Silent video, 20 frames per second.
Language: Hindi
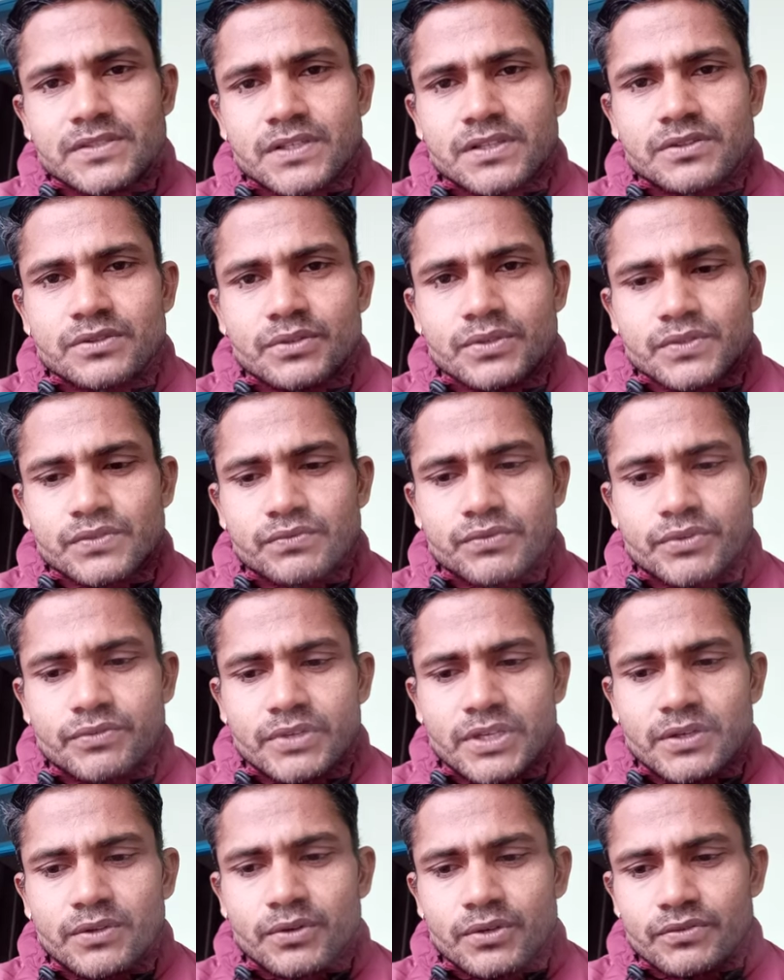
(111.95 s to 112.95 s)
संतोष
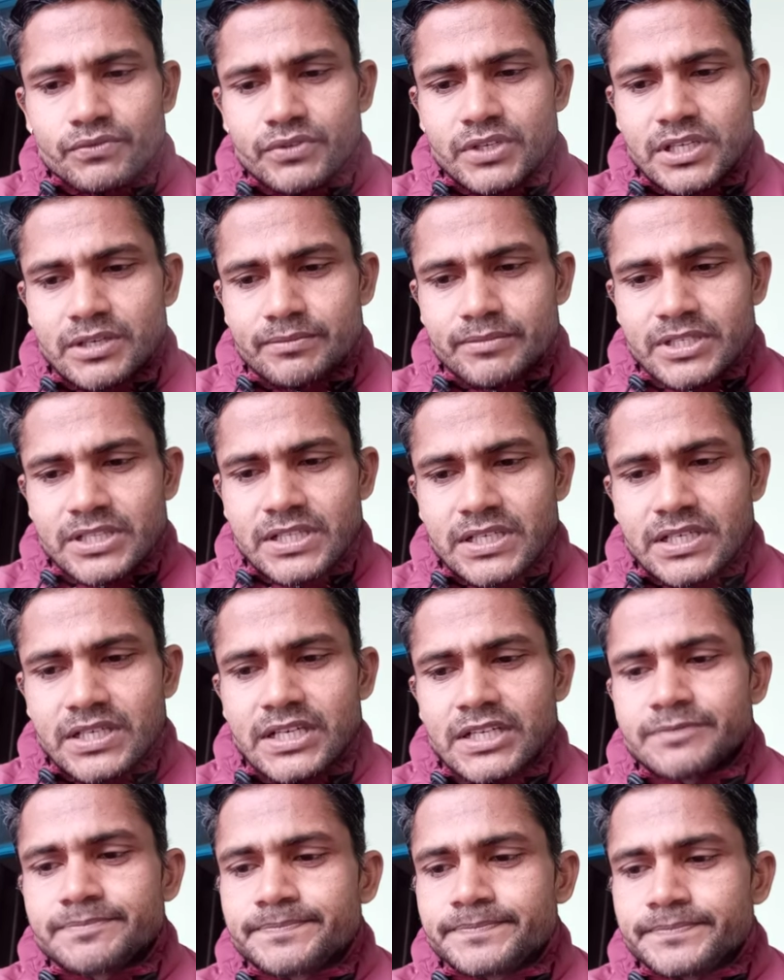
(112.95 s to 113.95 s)
विवेक और विनम्रता का